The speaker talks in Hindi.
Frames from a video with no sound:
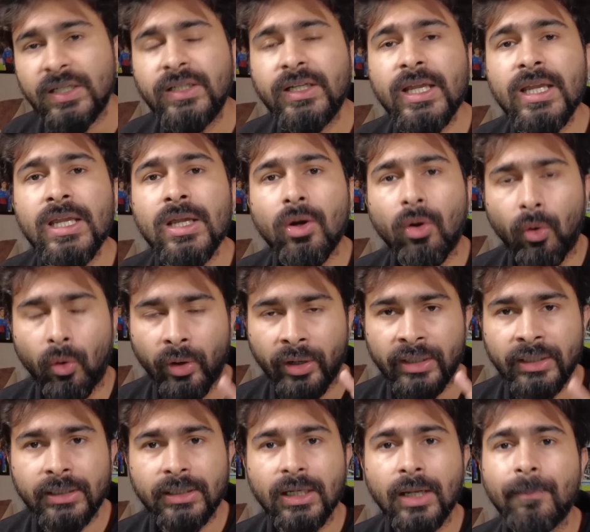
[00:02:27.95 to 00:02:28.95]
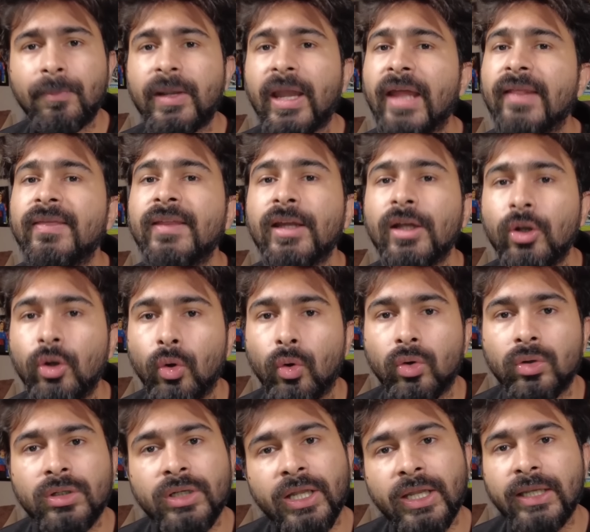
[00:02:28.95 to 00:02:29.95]
सिटी ऑयल क्लब कहते हैं
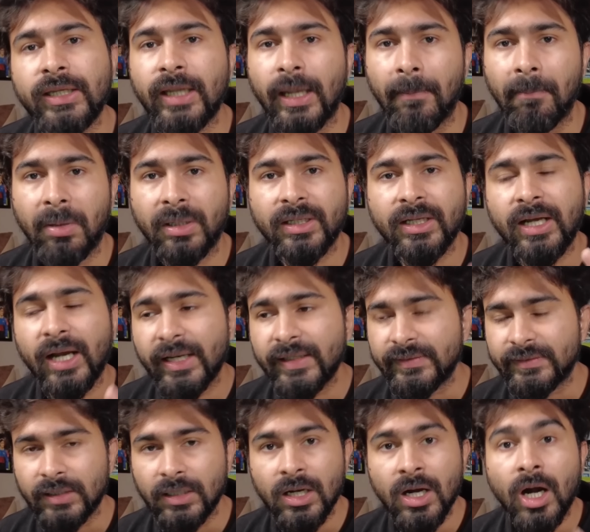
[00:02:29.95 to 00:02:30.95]
लोग ठीक है बट गाइस